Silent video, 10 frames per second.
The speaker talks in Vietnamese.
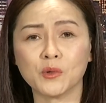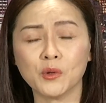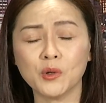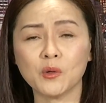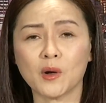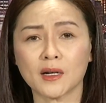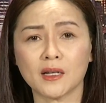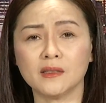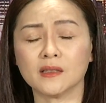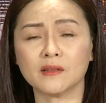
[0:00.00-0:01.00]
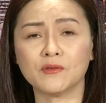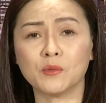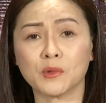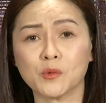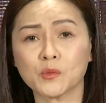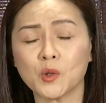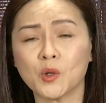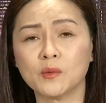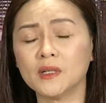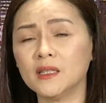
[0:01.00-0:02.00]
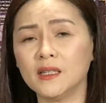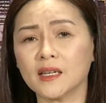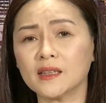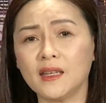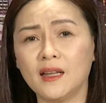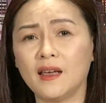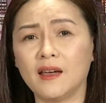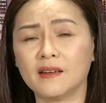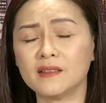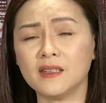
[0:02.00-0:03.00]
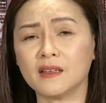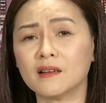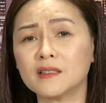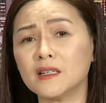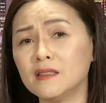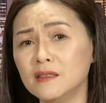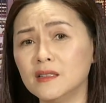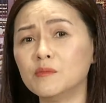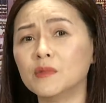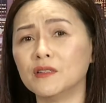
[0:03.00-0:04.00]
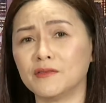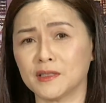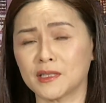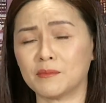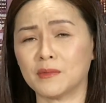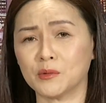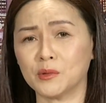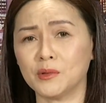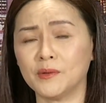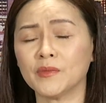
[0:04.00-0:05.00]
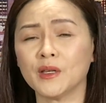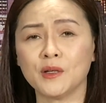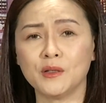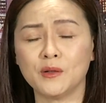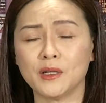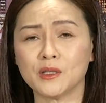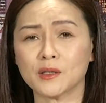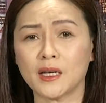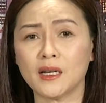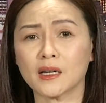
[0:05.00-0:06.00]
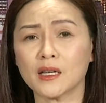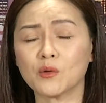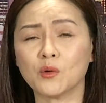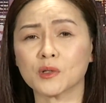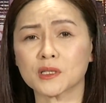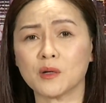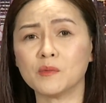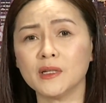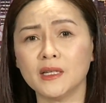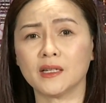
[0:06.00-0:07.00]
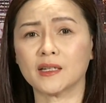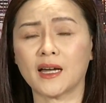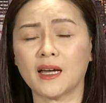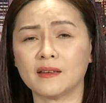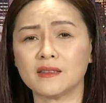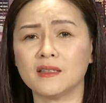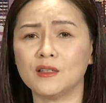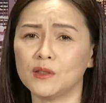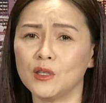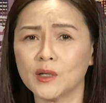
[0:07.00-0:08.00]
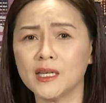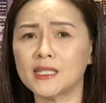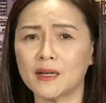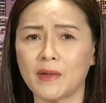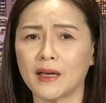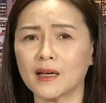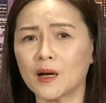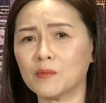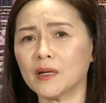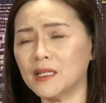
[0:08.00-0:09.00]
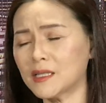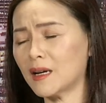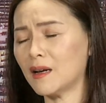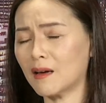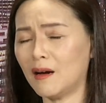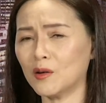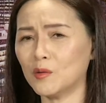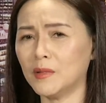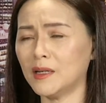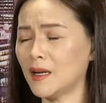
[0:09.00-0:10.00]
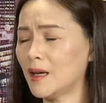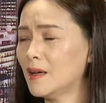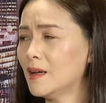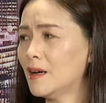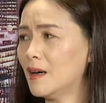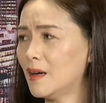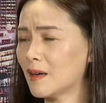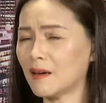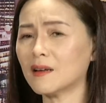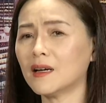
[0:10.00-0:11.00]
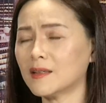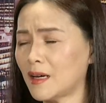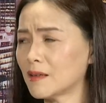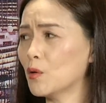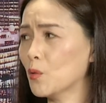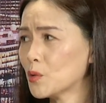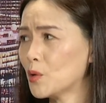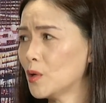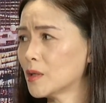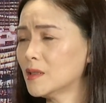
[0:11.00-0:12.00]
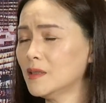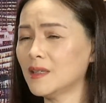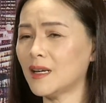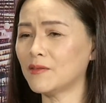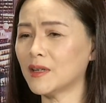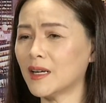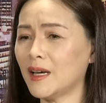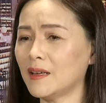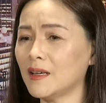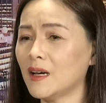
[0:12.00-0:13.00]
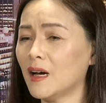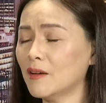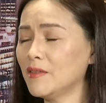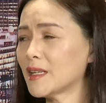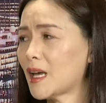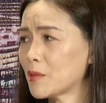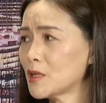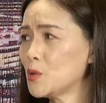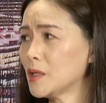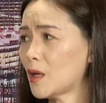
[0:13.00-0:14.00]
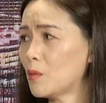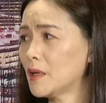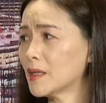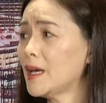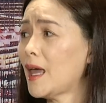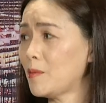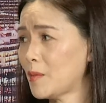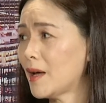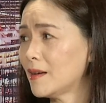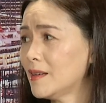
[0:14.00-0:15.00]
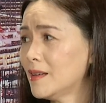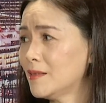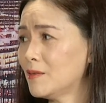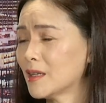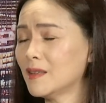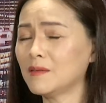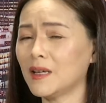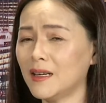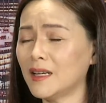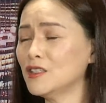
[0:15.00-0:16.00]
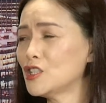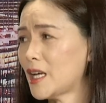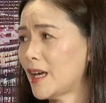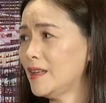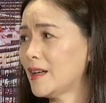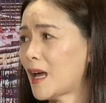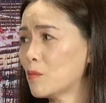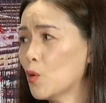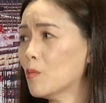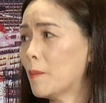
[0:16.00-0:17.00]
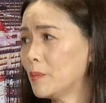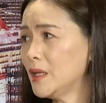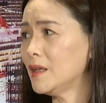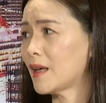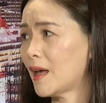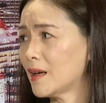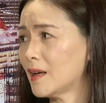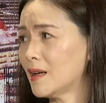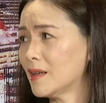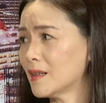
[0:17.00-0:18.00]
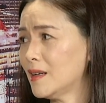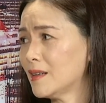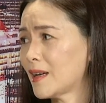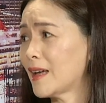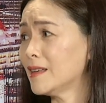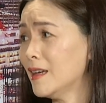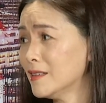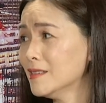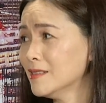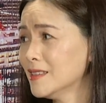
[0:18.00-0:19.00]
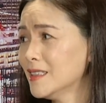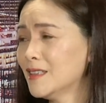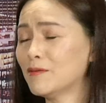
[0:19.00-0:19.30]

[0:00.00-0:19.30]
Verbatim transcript: vùng núi hoặc là những cái vùng nông thôn thì cái tỷ lệ nó chỉ có trên dưới 10% mà thôi. Điều này cho thấy là cái cuộc sống hiện nay thì nhiều khi cha mẹ cứ không nghĩ rằng là con của mình là à, có cân nặng đủ rồi, cứ vâng. là vấn đề ở Việt Nam cái truyền thống là cứ ép ăn vâng. và cứ nghĩ là đứa trẻ thì càng mũ bẩm thì à, ừ. càng càng, dễ thương